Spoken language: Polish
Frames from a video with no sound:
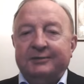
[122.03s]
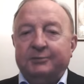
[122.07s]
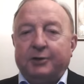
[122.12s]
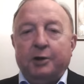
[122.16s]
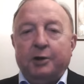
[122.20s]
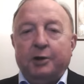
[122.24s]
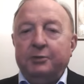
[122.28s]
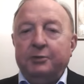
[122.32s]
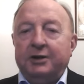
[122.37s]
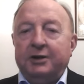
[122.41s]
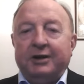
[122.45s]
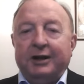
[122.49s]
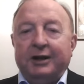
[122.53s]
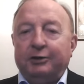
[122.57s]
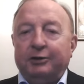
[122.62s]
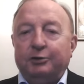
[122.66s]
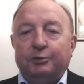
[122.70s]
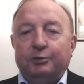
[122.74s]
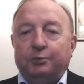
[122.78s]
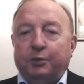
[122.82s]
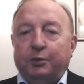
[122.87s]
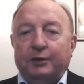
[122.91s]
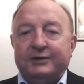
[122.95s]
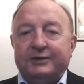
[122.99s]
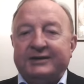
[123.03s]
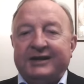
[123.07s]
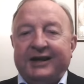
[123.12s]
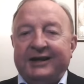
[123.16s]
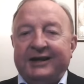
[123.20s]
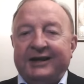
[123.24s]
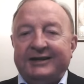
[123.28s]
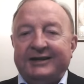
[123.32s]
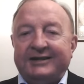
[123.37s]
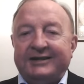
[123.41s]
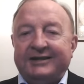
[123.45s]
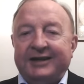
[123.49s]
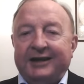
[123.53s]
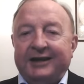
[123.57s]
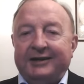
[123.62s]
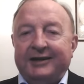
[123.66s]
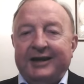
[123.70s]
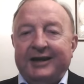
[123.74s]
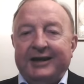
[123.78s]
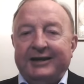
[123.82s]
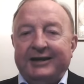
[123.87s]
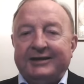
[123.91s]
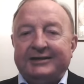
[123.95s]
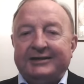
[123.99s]
Komitetu Polska jest
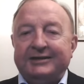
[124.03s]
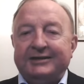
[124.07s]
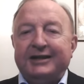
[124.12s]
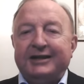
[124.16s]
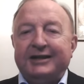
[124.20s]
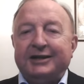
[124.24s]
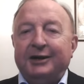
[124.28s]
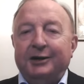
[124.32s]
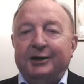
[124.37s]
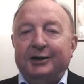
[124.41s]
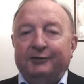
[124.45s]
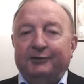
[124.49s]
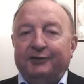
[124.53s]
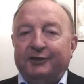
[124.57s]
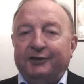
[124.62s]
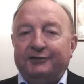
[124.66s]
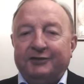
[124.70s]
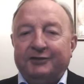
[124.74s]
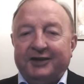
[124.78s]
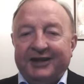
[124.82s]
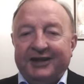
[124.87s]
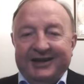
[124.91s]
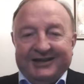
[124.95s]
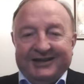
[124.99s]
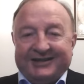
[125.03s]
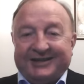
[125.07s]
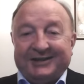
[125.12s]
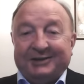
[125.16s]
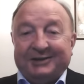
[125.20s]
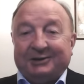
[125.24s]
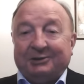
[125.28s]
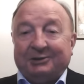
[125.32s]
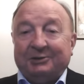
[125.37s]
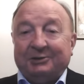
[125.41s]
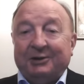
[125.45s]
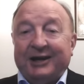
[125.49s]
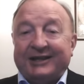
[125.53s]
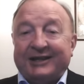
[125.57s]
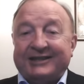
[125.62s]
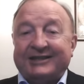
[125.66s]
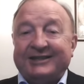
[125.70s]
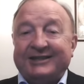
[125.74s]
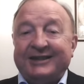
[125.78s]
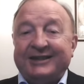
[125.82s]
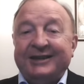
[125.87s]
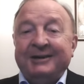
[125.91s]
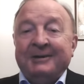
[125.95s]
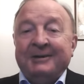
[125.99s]
jedna jest niecelowe w tej
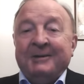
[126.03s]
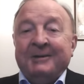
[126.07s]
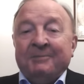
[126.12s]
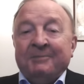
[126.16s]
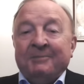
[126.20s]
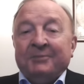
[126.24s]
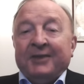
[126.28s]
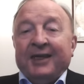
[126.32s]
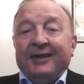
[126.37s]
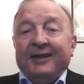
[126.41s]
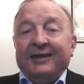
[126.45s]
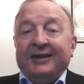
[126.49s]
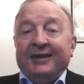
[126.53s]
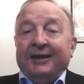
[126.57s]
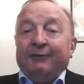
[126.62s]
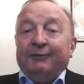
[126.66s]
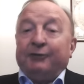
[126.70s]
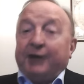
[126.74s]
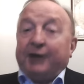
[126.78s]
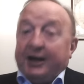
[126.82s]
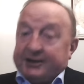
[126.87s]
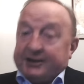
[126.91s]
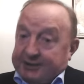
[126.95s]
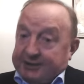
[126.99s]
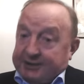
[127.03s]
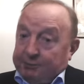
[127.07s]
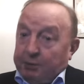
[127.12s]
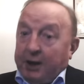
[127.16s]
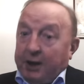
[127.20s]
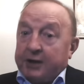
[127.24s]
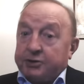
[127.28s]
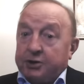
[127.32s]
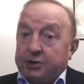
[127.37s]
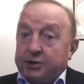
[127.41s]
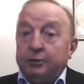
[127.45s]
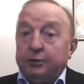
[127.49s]
sytuacji. W każdym zwróć, razie. No...